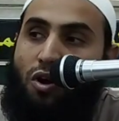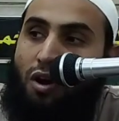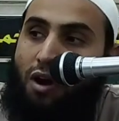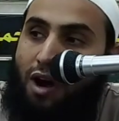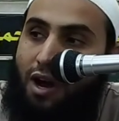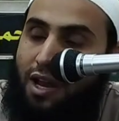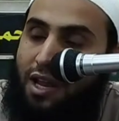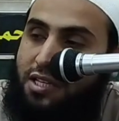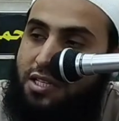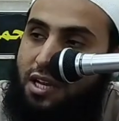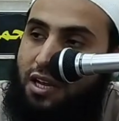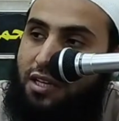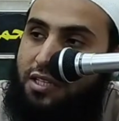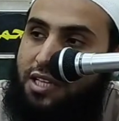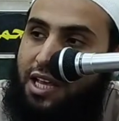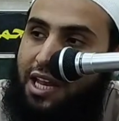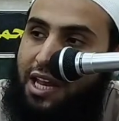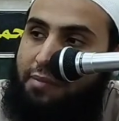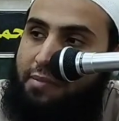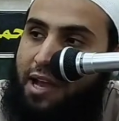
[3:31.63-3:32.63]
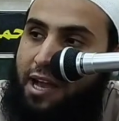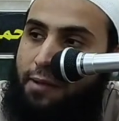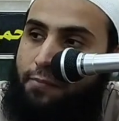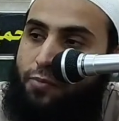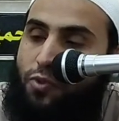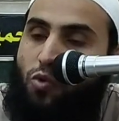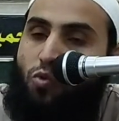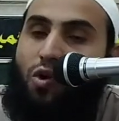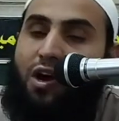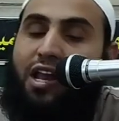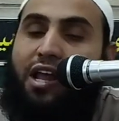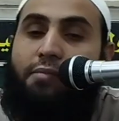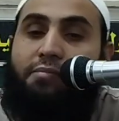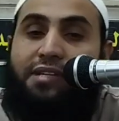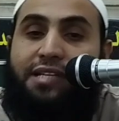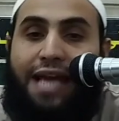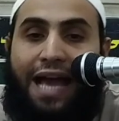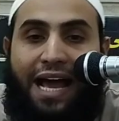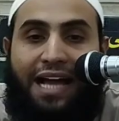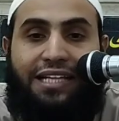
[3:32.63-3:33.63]
قال صلى الله عليه وسلم
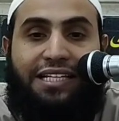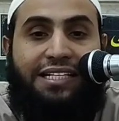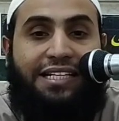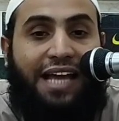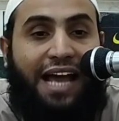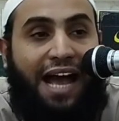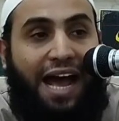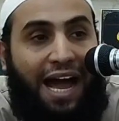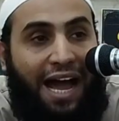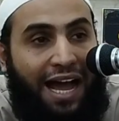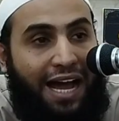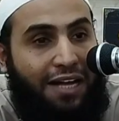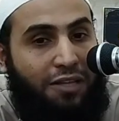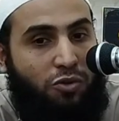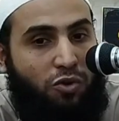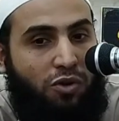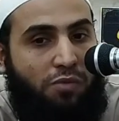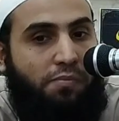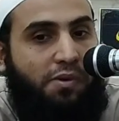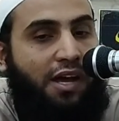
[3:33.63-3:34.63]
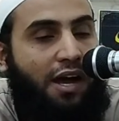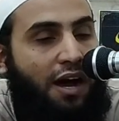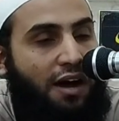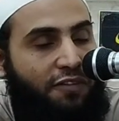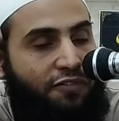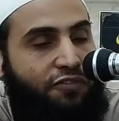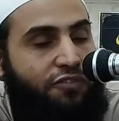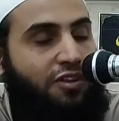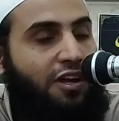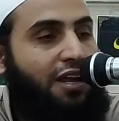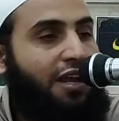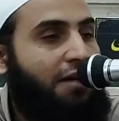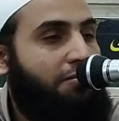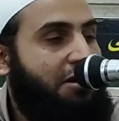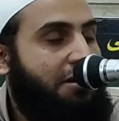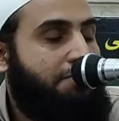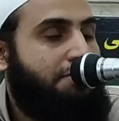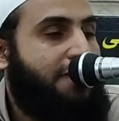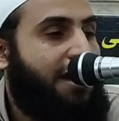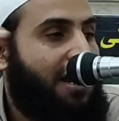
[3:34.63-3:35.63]
ولم يأتي أحد
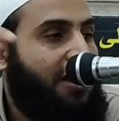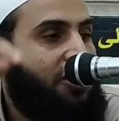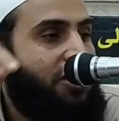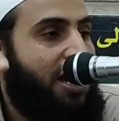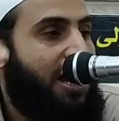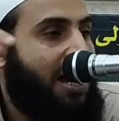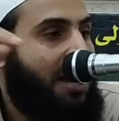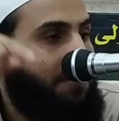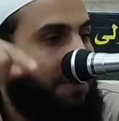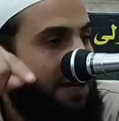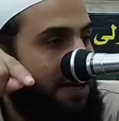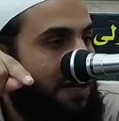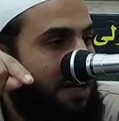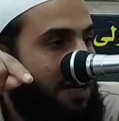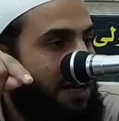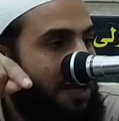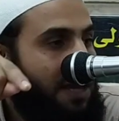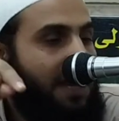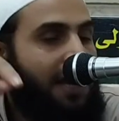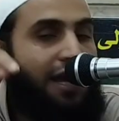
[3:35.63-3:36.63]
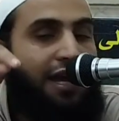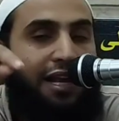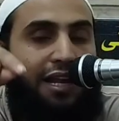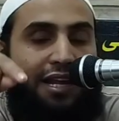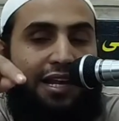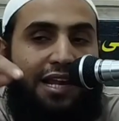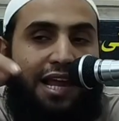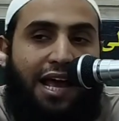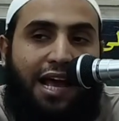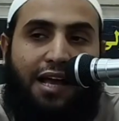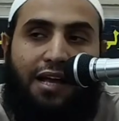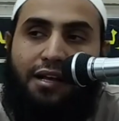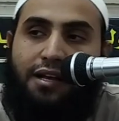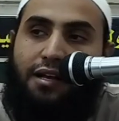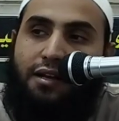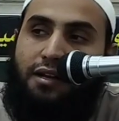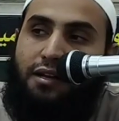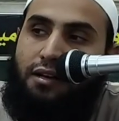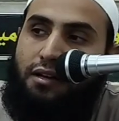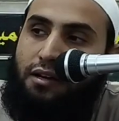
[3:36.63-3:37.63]
بأفضل مما جاء به إلا
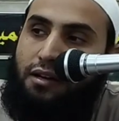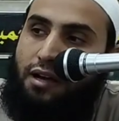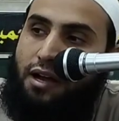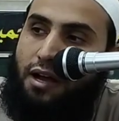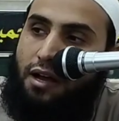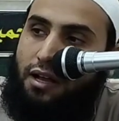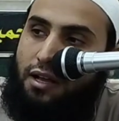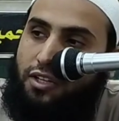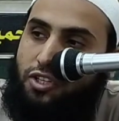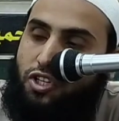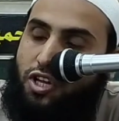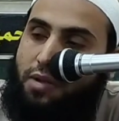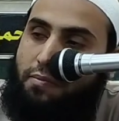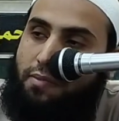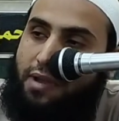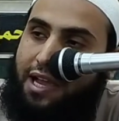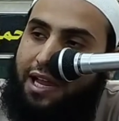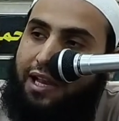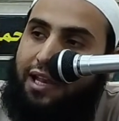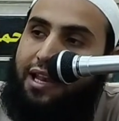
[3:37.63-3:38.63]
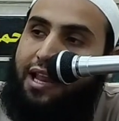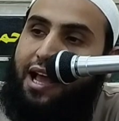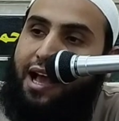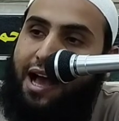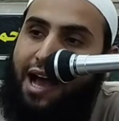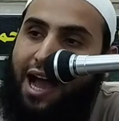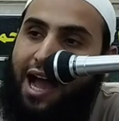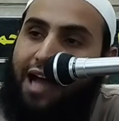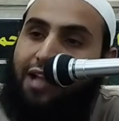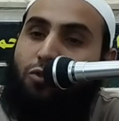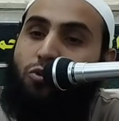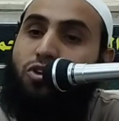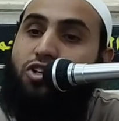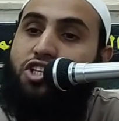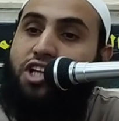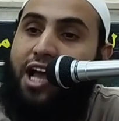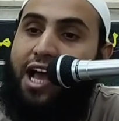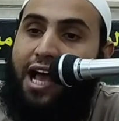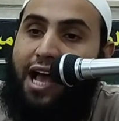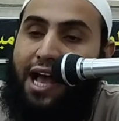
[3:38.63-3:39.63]
إلا أحد
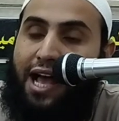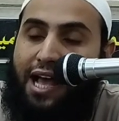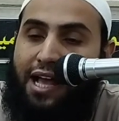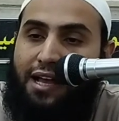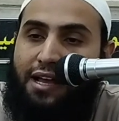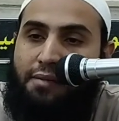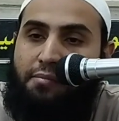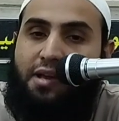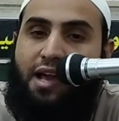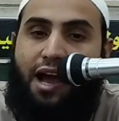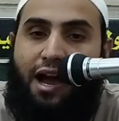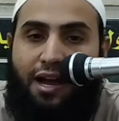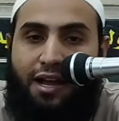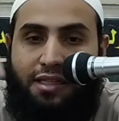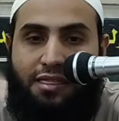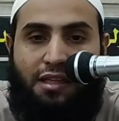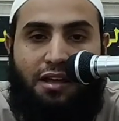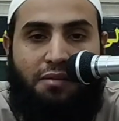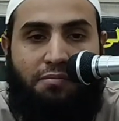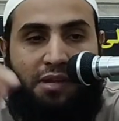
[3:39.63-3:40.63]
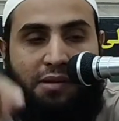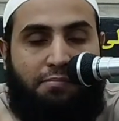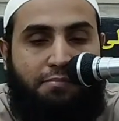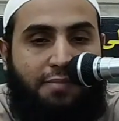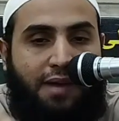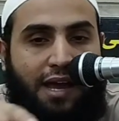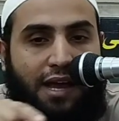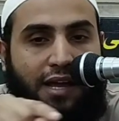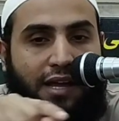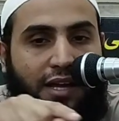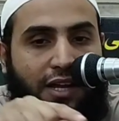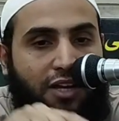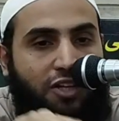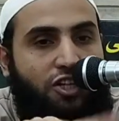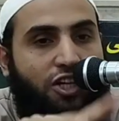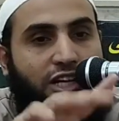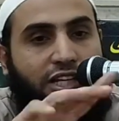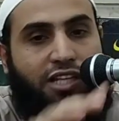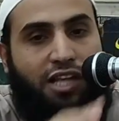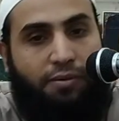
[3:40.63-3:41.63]
جاء بأكثر مما
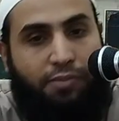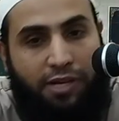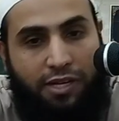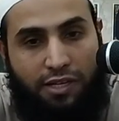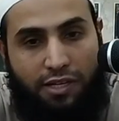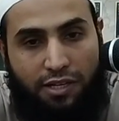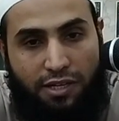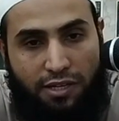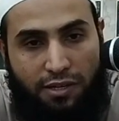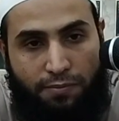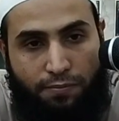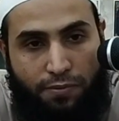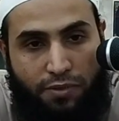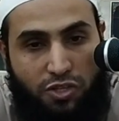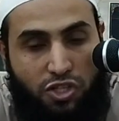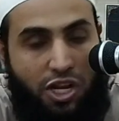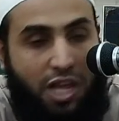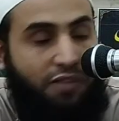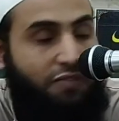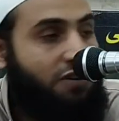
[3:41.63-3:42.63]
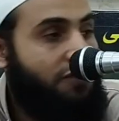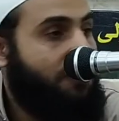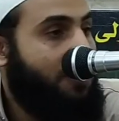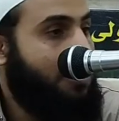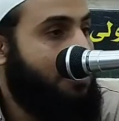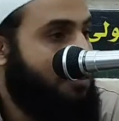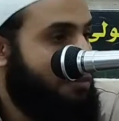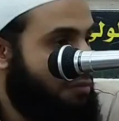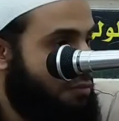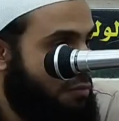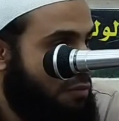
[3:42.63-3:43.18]
جئت به شايف الفضل